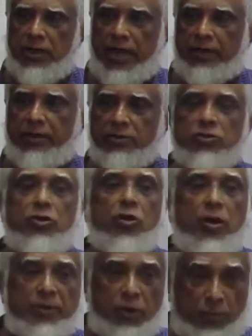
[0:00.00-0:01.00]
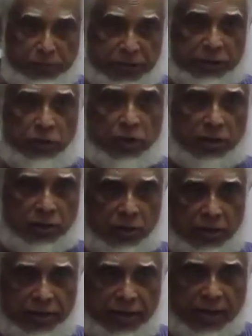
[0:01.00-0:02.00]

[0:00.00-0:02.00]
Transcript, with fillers: একটা যখন আমাদের অবজেক্ট দরকার হয়